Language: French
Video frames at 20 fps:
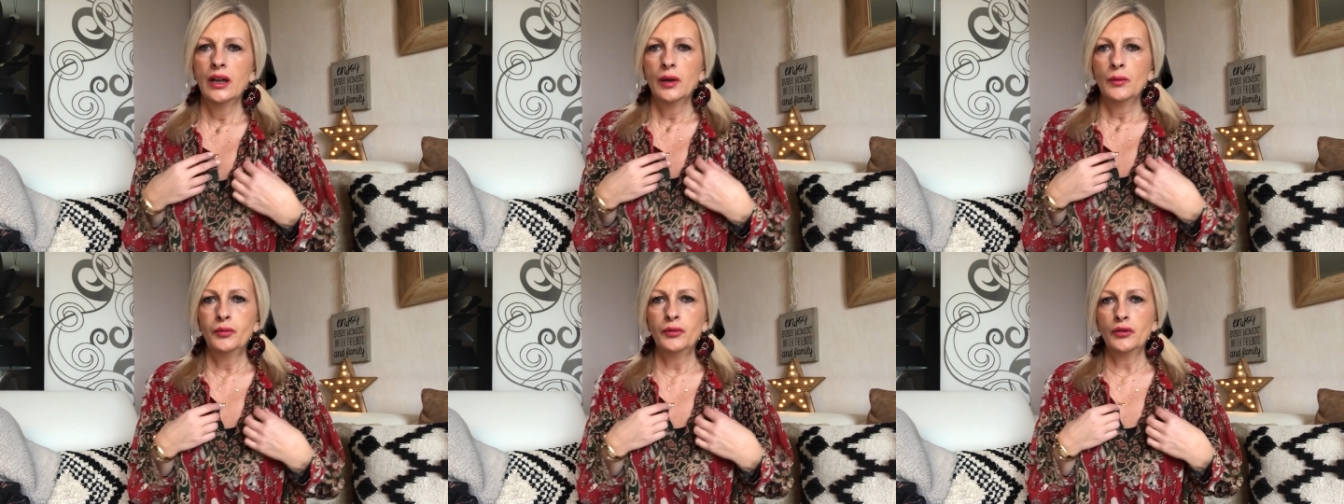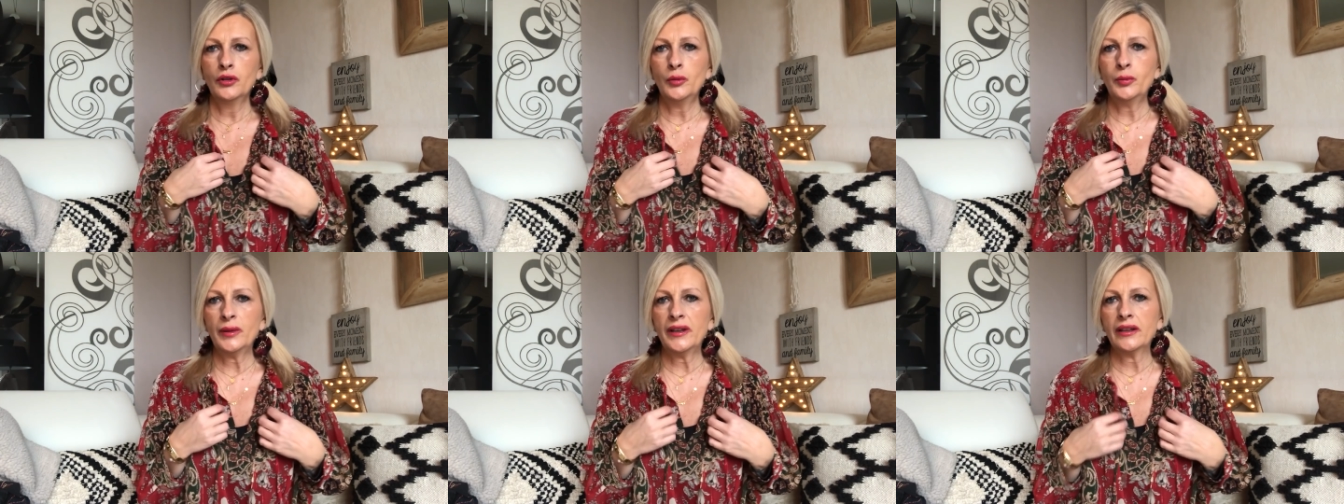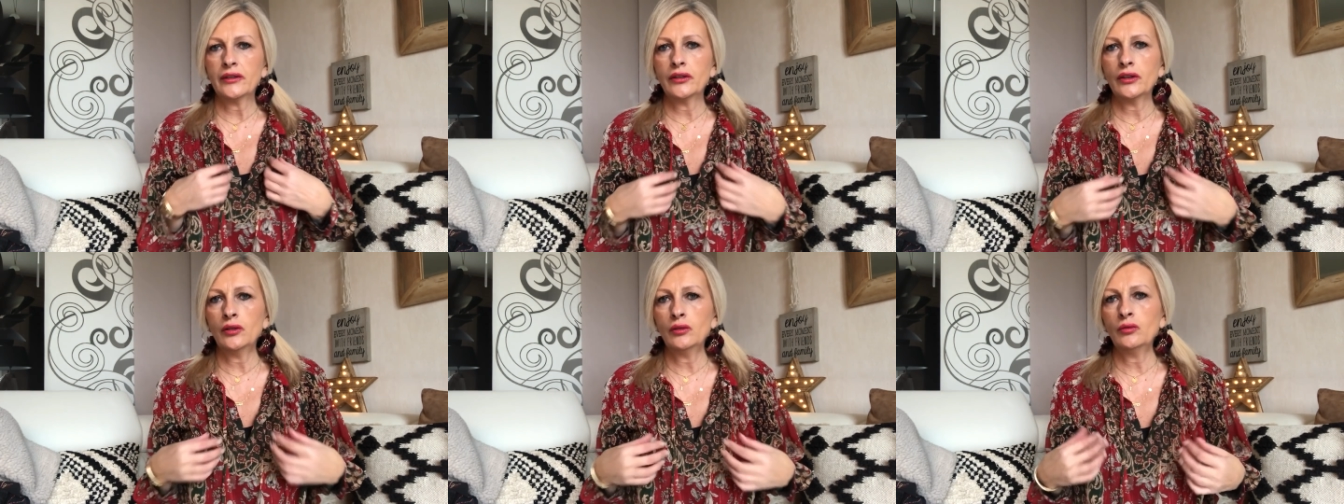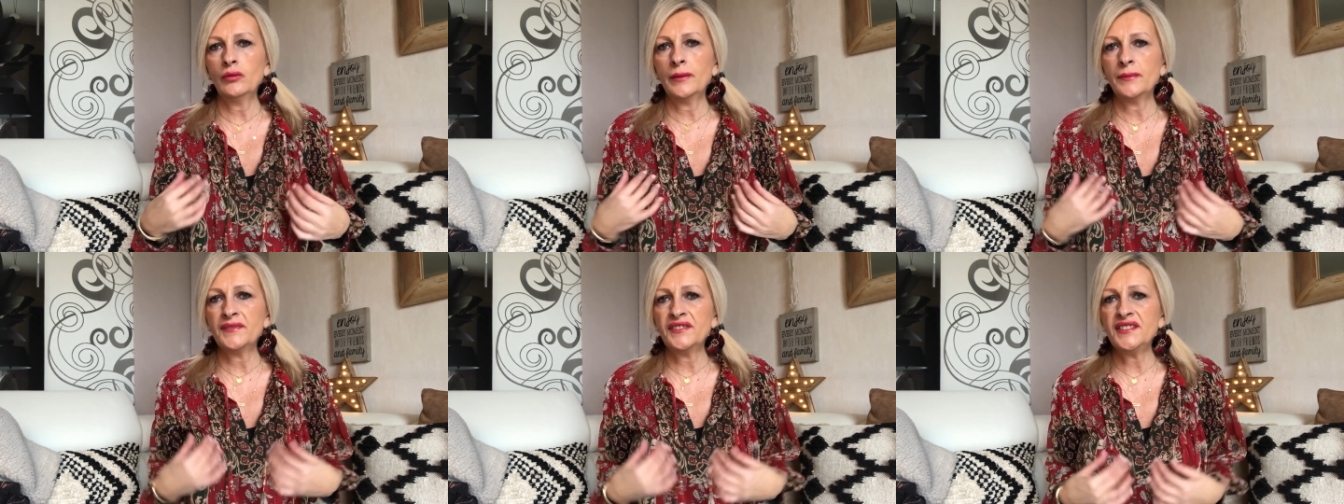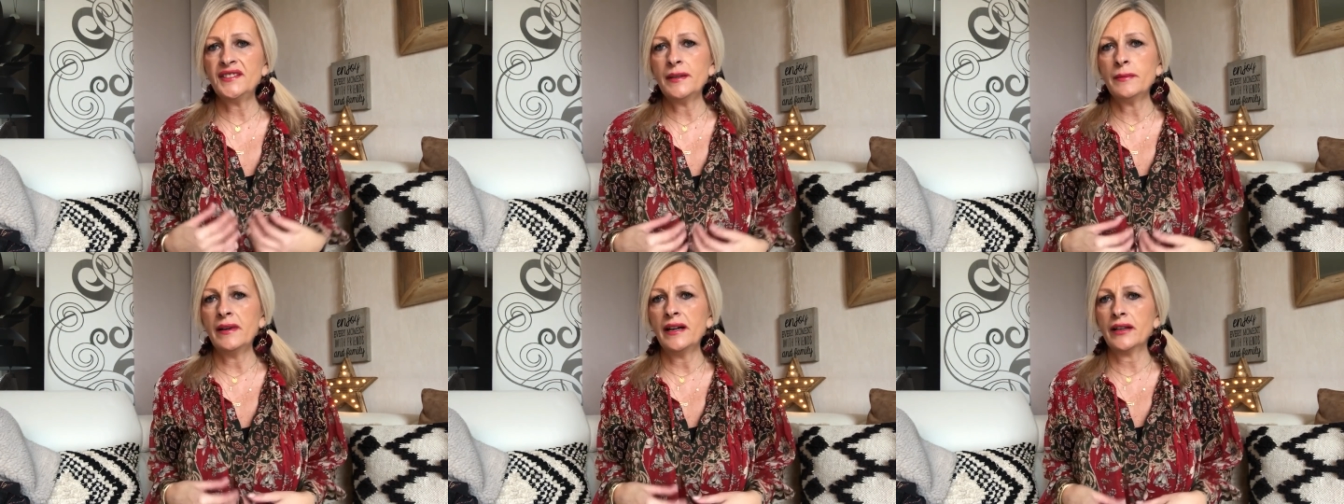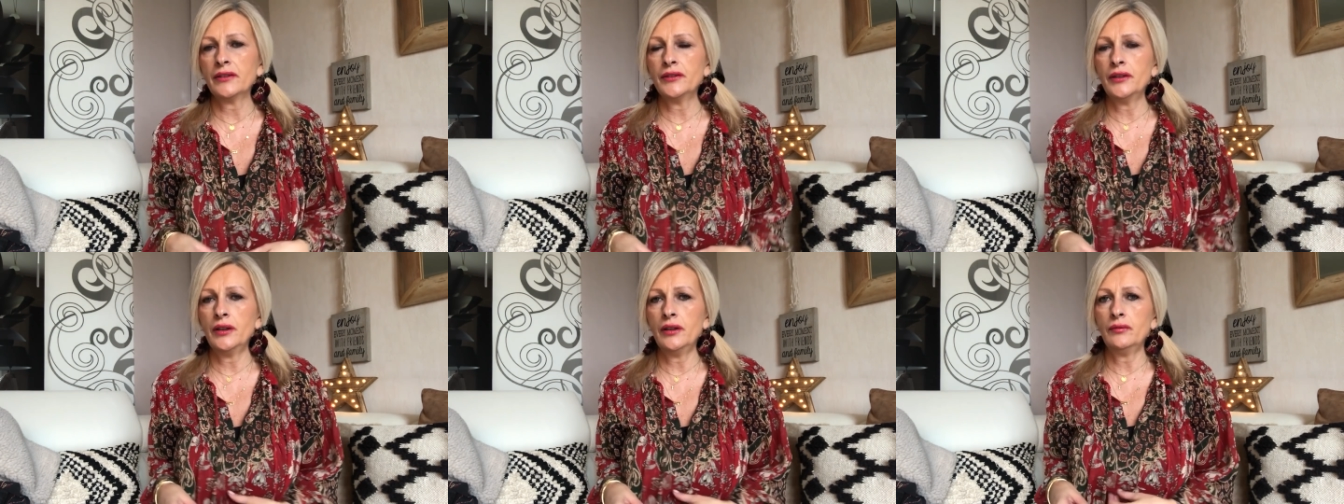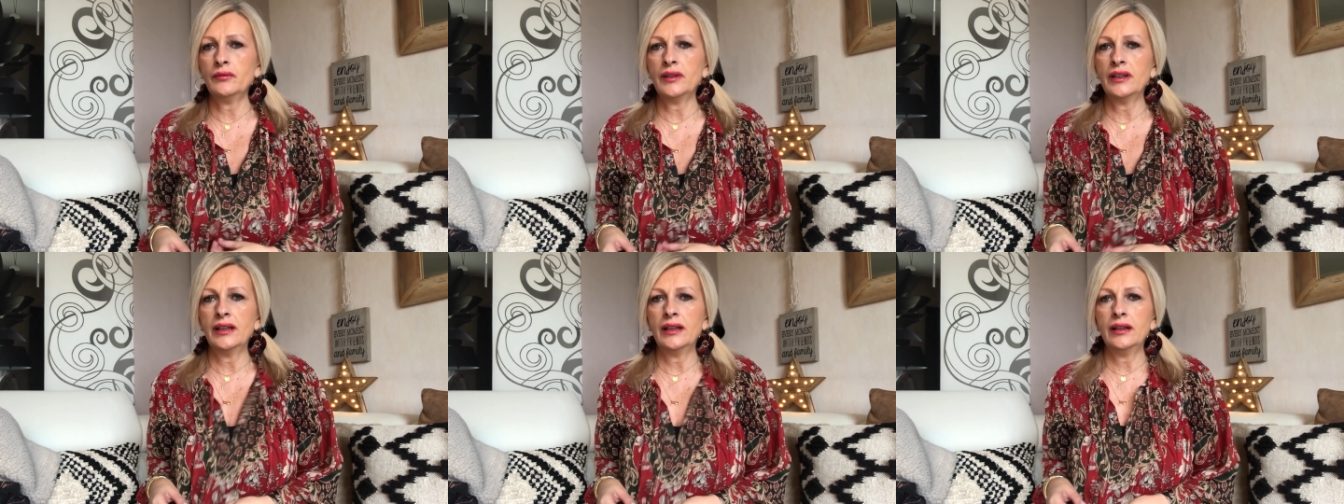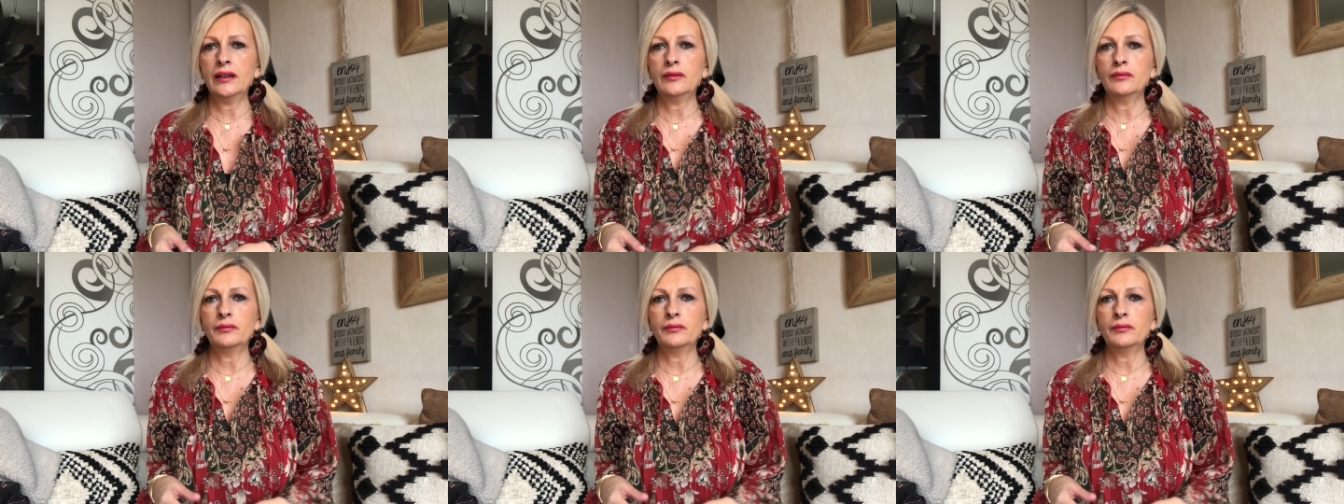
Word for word: pour le printemps, ou un petit débardeur, voilà.